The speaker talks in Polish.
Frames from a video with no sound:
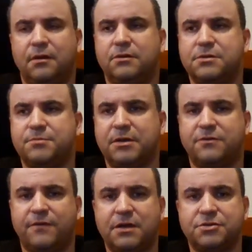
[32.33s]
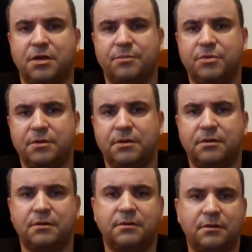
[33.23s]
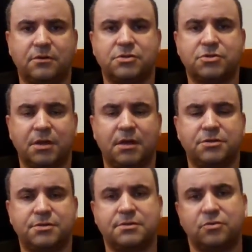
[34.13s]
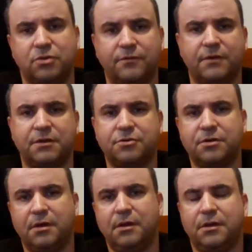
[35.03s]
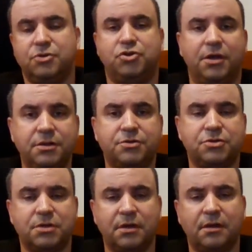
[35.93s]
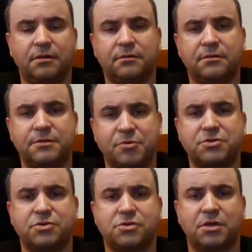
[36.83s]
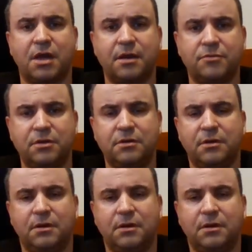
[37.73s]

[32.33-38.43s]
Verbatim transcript: To jest bardzo ważne, aby y, ostrzegać, dyskutować, dzielić się y, spostrzeżeniami,